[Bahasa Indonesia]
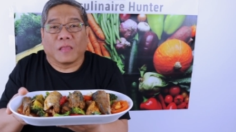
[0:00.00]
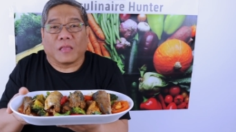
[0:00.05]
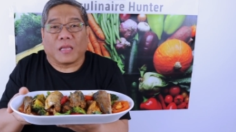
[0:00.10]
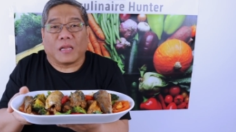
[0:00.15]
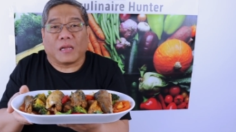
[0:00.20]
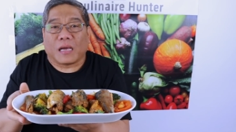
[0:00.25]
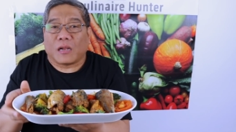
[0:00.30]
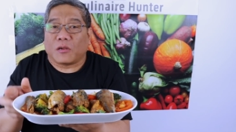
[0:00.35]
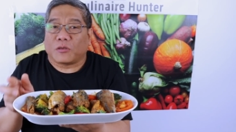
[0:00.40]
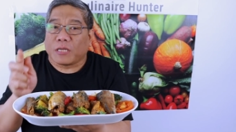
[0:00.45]

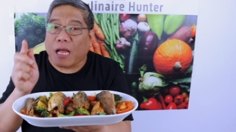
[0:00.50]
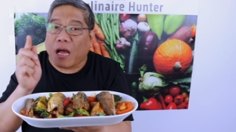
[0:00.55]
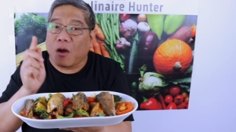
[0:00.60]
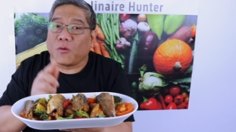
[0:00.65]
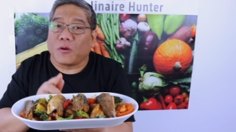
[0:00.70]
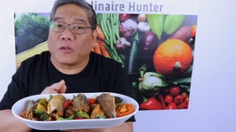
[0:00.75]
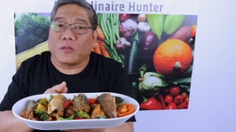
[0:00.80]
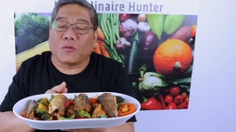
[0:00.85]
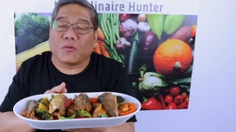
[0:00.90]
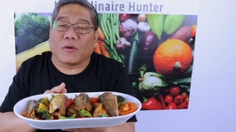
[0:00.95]
Jadi kalau
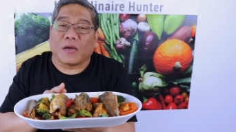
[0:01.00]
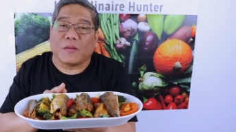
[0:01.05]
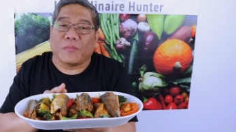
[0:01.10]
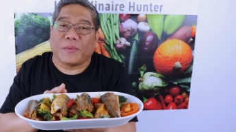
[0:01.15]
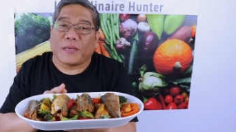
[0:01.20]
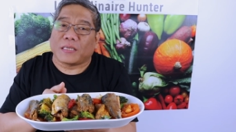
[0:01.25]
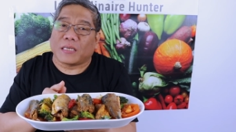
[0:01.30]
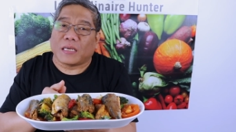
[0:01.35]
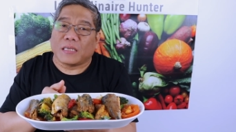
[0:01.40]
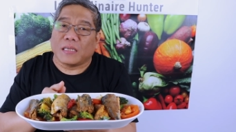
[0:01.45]
sahur itu kan
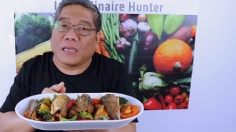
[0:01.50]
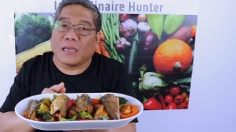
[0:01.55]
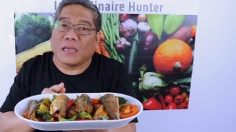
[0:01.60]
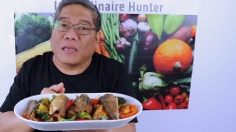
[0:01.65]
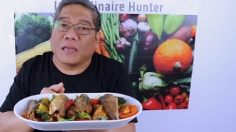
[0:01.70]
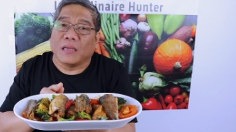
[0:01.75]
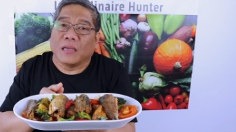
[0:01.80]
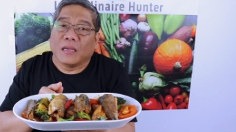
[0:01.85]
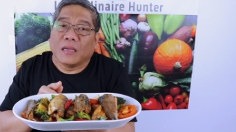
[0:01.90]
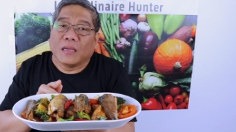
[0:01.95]

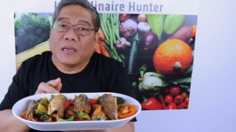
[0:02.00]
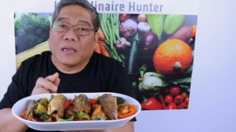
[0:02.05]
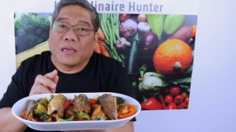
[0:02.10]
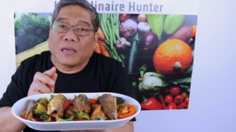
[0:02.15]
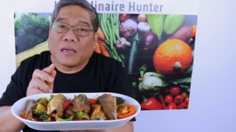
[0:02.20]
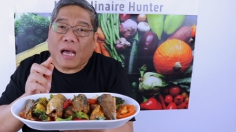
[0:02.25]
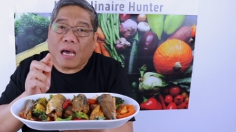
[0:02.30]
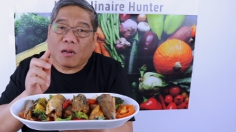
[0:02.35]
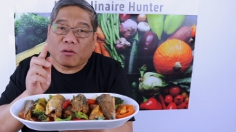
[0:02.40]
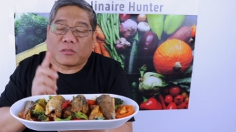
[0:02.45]
biasanya
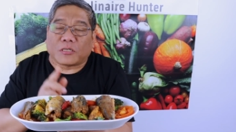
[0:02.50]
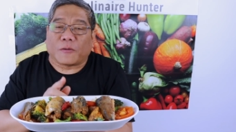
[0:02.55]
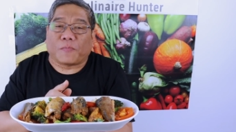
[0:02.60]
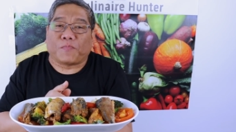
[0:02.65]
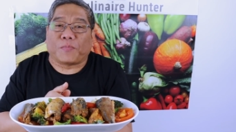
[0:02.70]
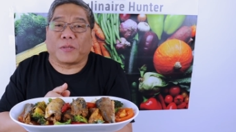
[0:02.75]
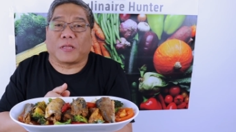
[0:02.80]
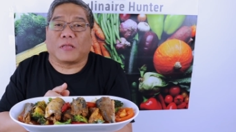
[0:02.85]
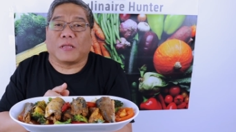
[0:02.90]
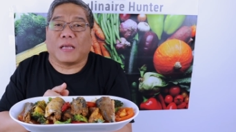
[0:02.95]
harus
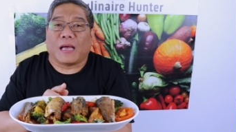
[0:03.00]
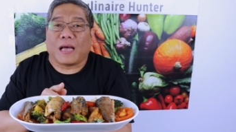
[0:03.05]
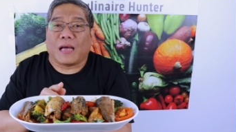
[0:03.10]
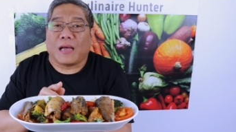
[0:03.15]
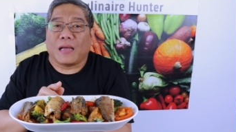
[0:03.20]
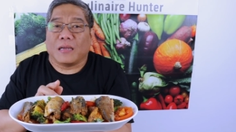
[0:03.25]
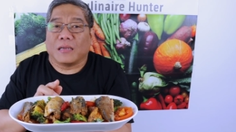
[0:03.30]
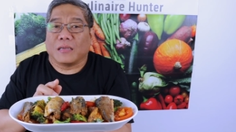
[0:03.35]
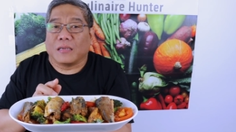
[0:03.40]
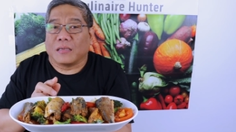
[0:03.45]
cepet ya.